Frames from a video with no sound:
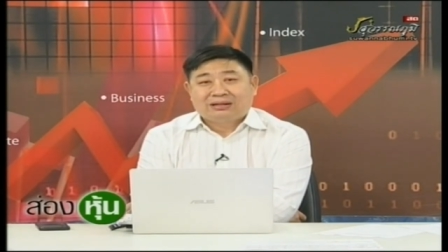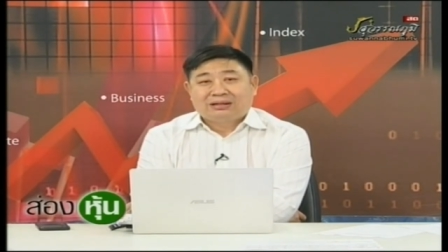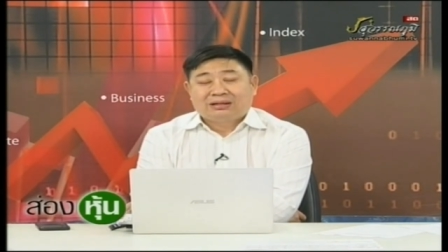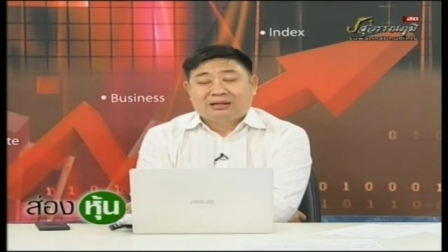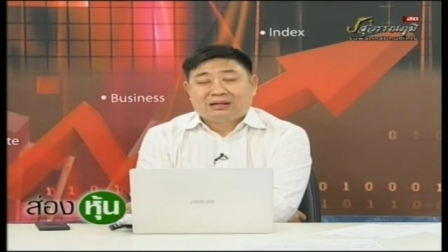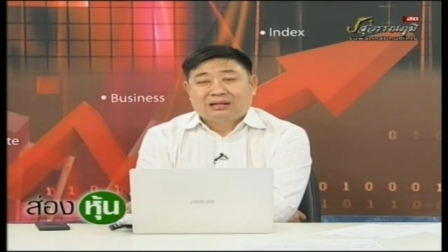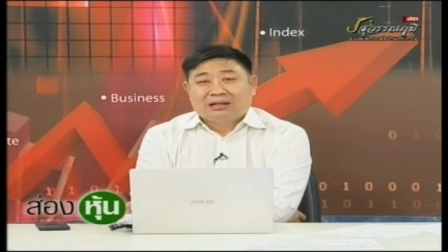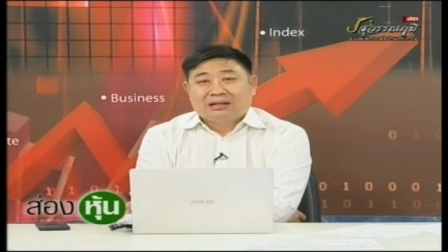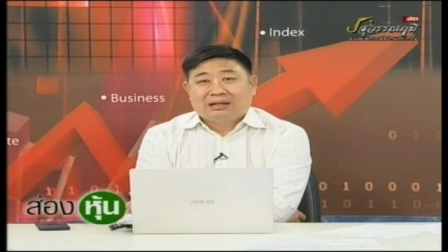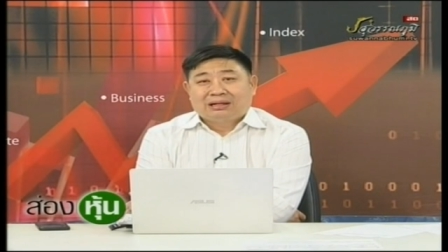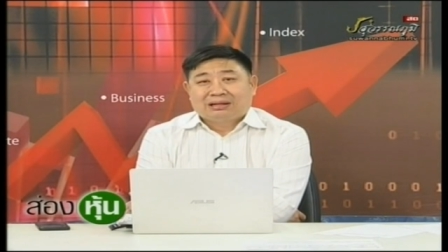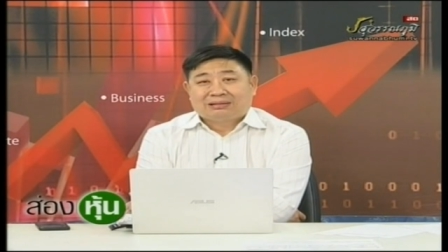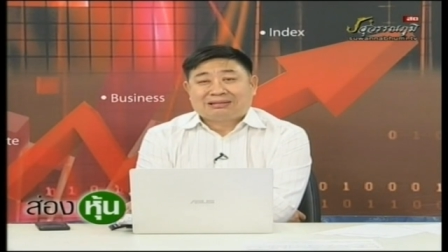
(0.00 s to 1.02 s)

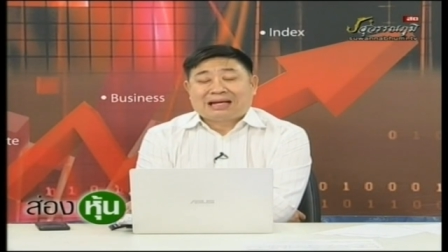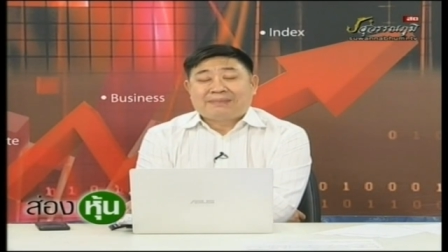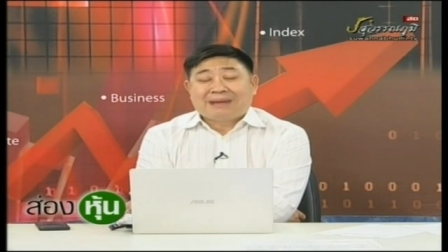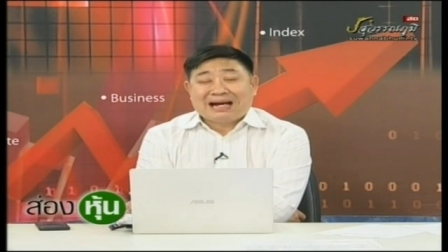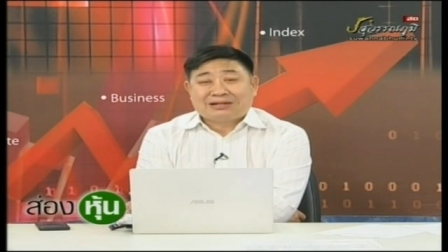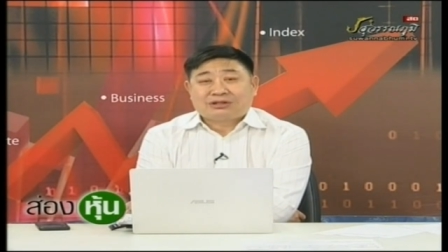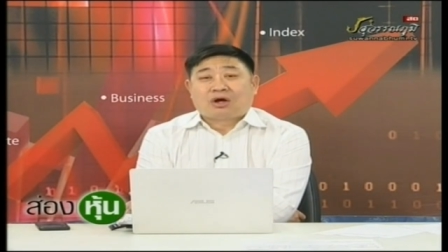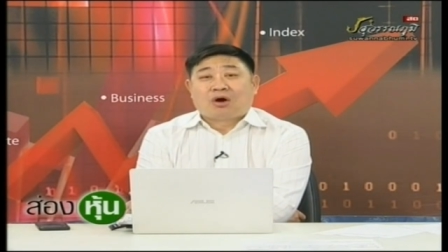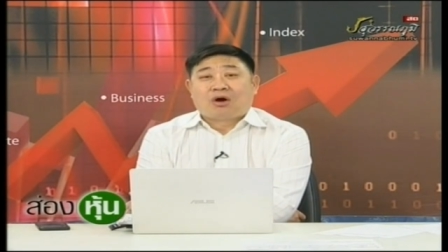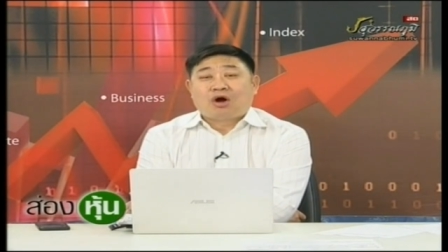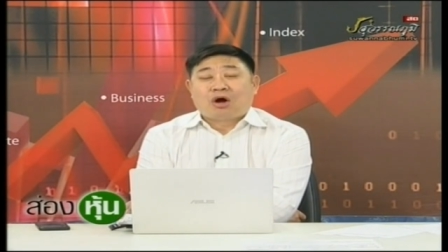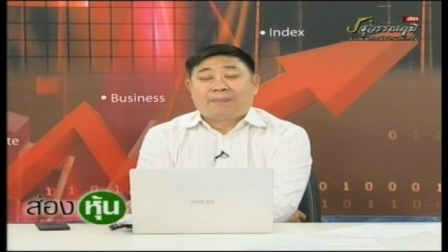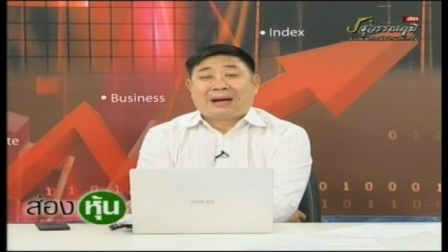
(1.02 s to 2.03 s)
1%ไตรมาสสอง
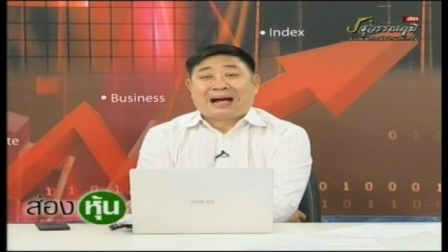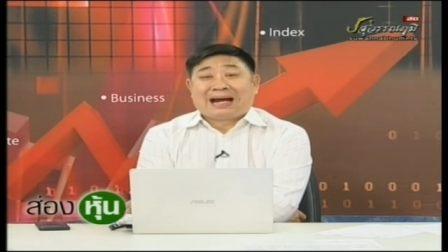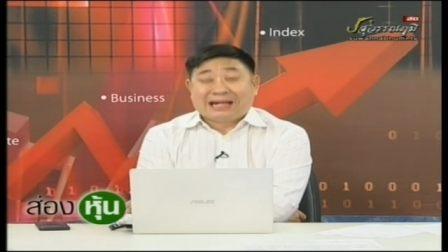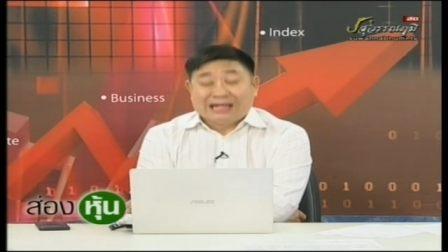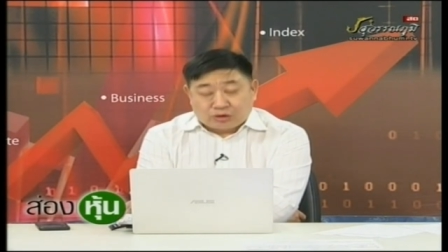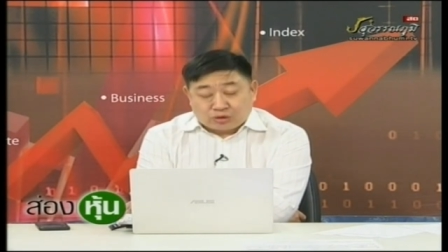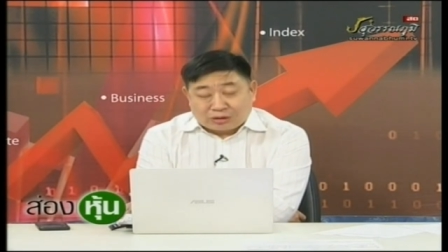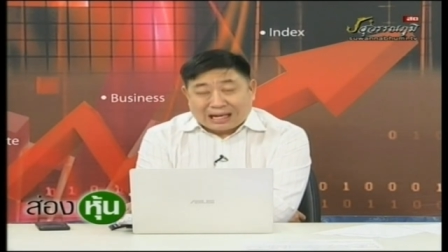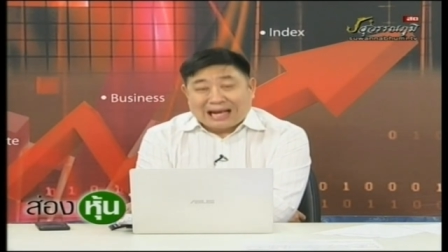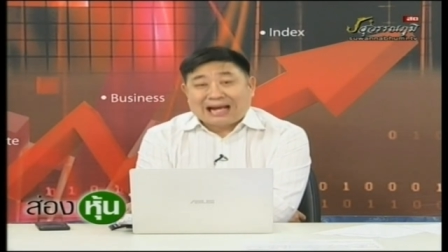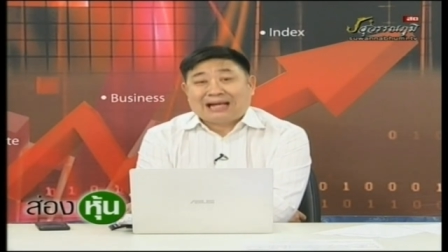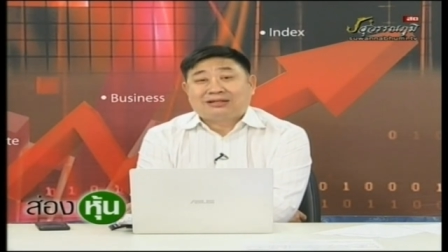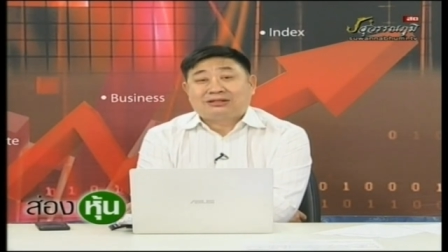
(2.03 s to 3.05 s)
ออกมา
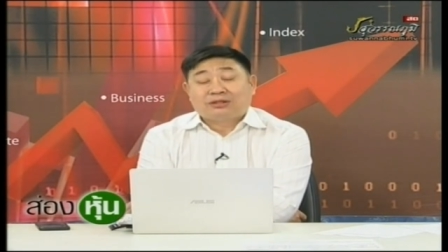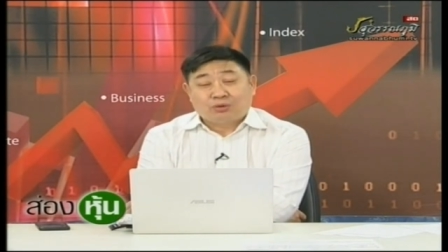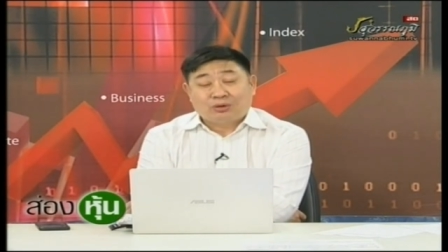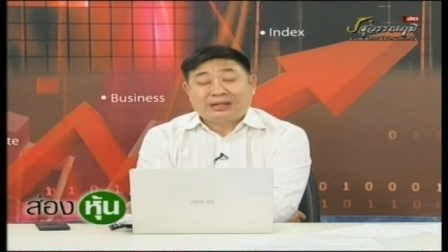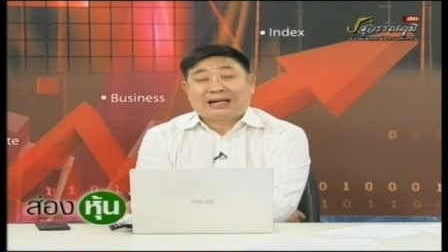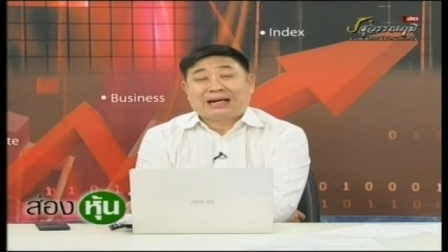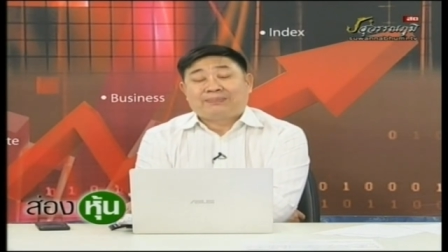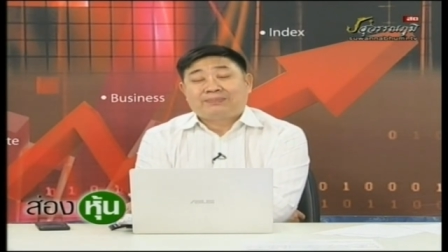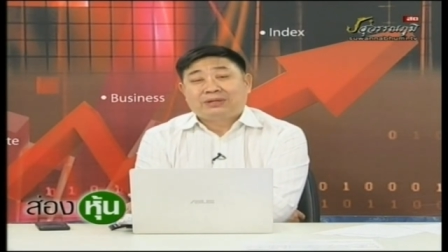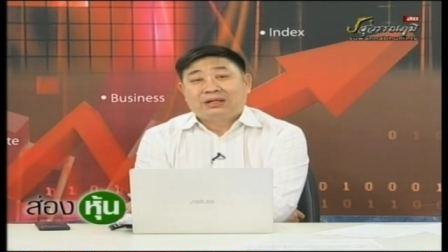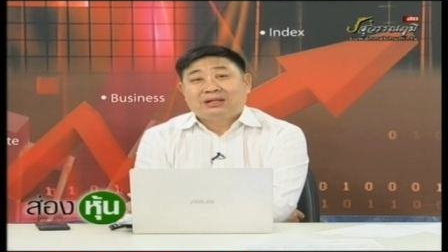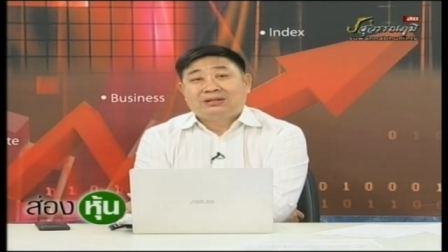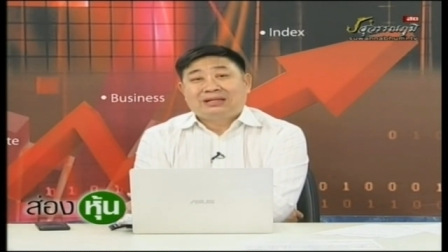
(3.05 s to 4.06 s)
1.5 สมมตินะครับ
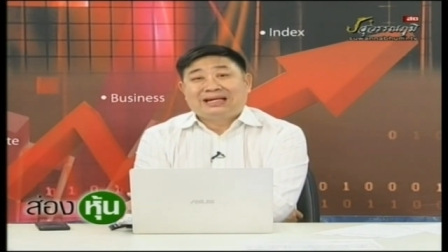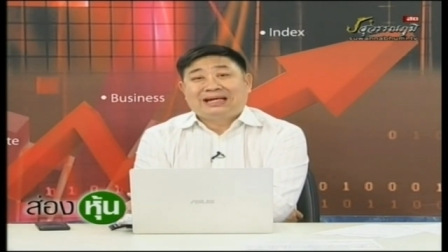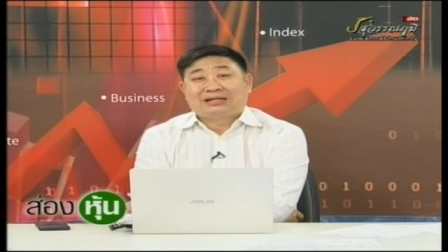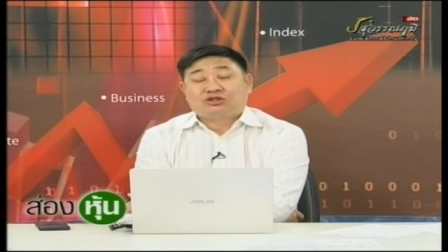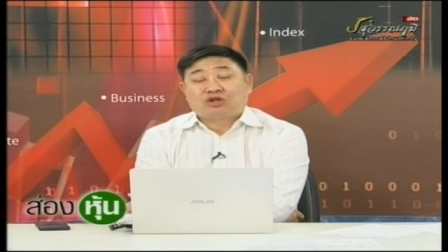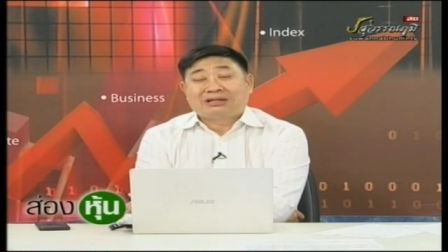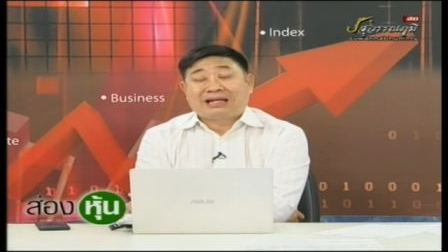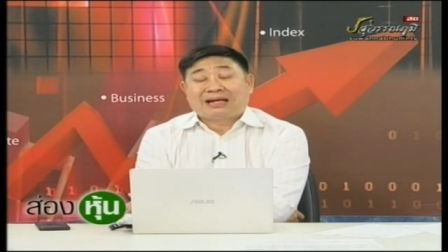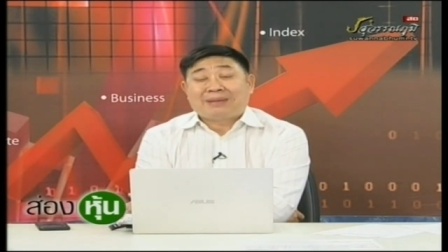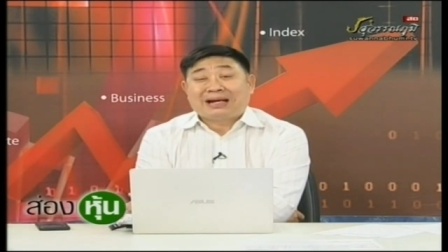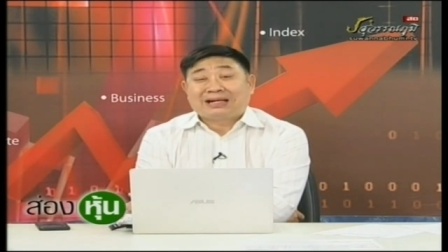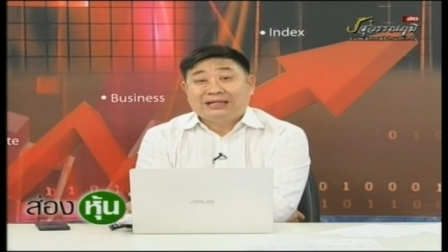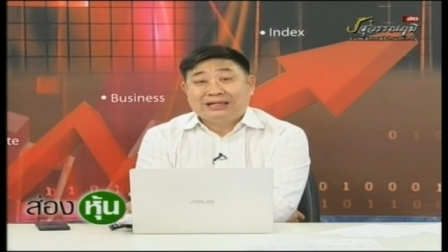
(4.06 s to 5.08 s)
เฉลี่ย 2 ไตร
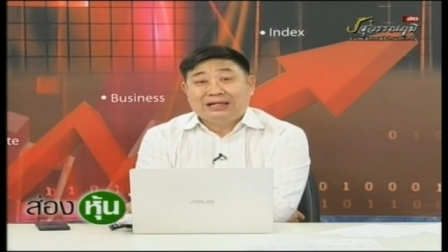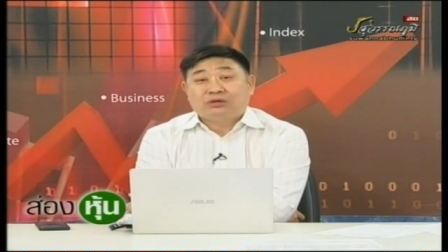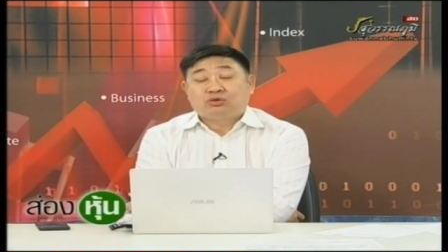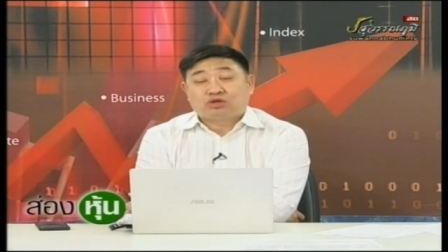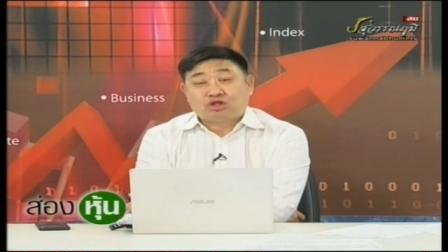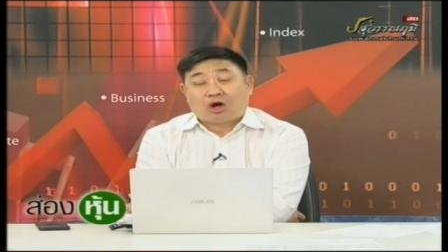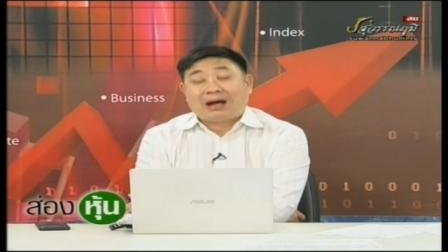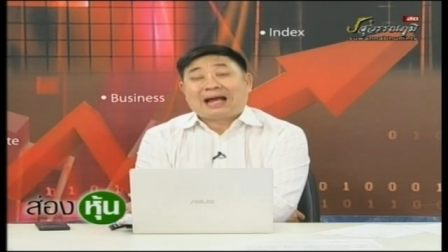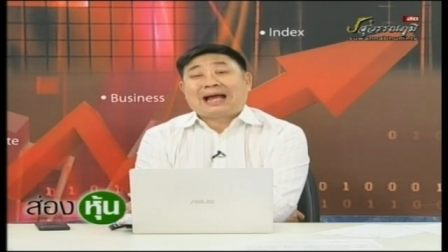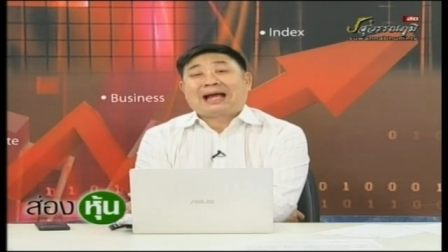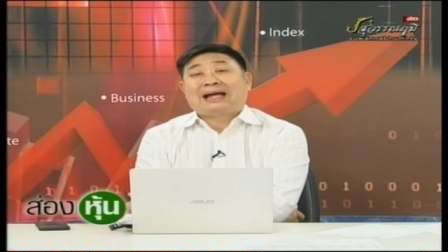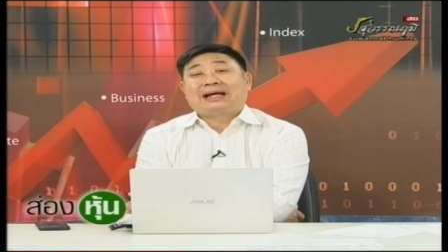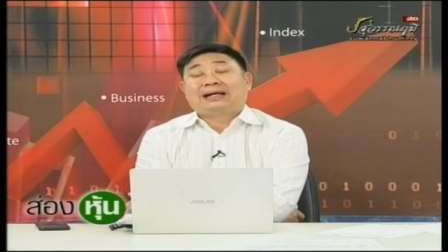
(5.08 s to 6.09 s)
มาสคือ
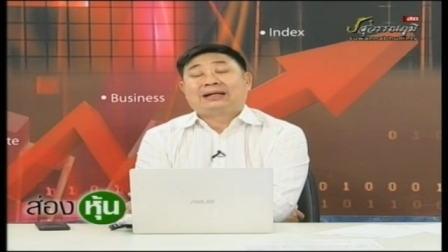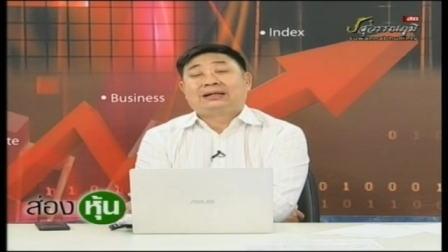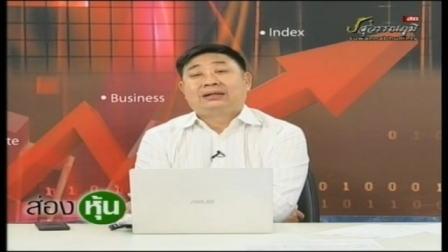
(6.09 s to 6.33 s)
1.25ฮะ